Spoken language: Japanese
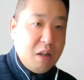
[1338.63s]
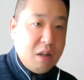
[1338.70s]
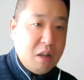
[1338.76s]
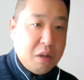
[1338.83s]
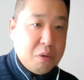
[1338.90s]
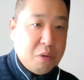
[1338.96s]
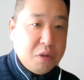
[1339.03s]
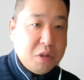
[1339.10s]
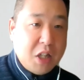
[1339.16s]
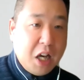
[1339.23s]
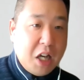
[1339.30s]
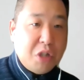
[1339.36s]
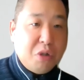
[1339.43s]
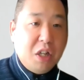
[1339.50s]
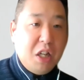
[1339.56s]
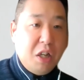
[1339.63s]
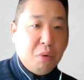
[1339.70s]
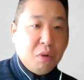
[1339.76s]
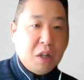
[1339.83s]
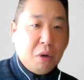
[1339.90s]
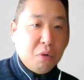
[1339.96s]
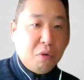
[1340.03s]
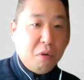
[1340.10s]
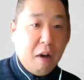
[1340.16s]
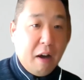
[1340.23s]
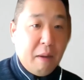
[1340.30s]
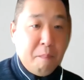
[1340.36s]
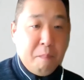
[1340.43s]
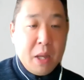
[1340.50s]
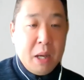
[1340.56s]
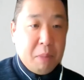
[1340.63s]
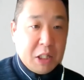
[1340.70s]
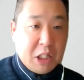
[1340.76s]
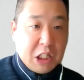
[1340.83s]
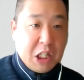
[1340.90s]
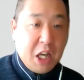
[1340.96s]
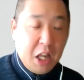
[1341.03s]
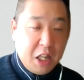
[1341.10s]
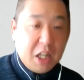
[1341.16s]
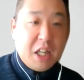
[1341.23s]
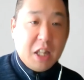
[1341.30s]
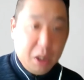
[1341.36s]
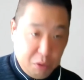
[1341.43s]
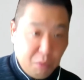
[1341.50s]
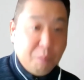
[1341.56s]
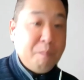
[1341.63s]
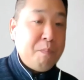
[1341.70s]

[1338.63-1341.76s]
あの最初にいろんなことが実験できたと